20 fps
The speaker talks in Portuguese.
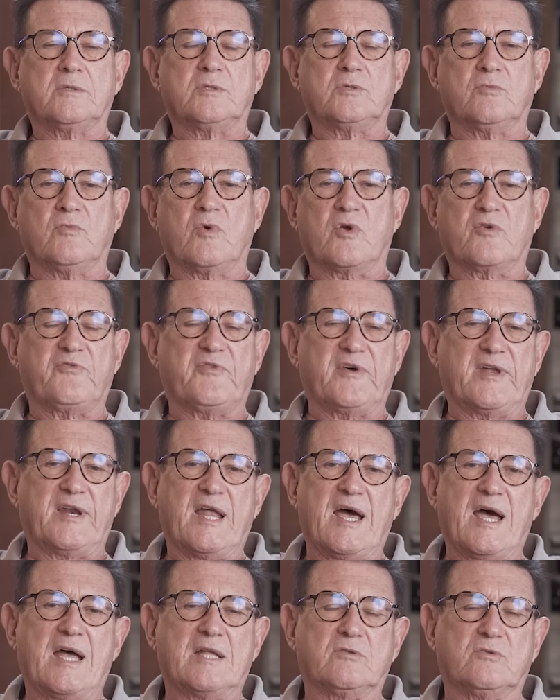de um
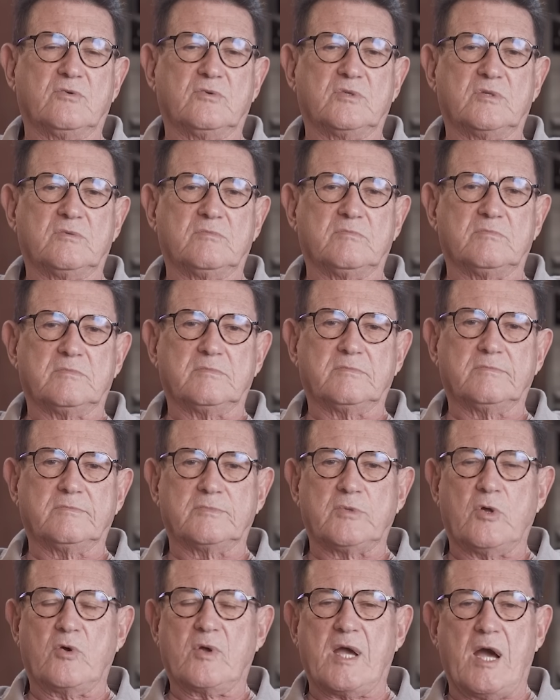orfanato, de um
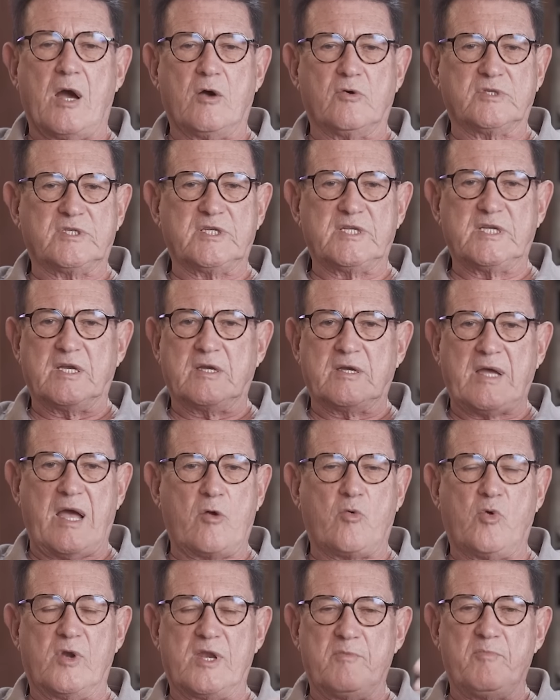local de
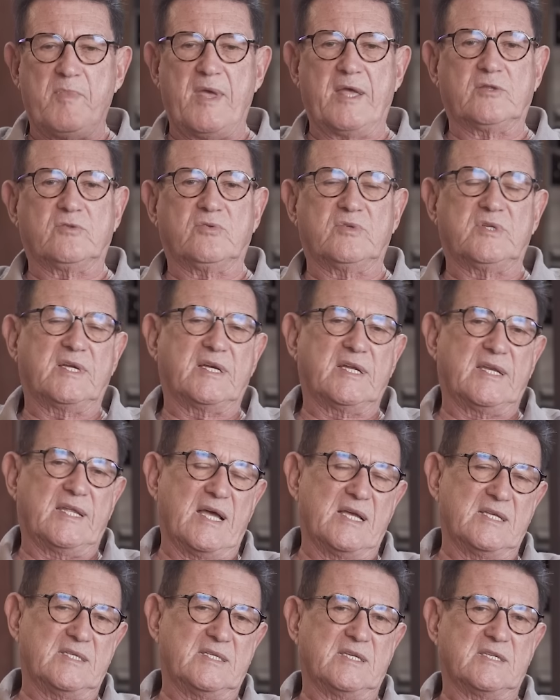acolhimento de
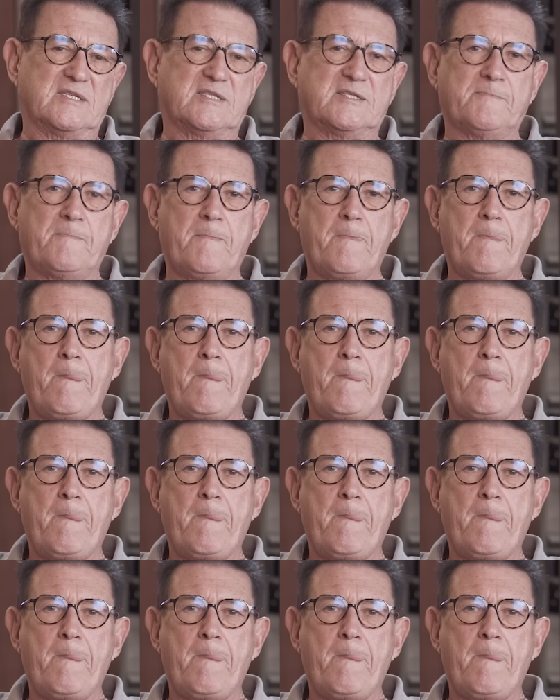crianças,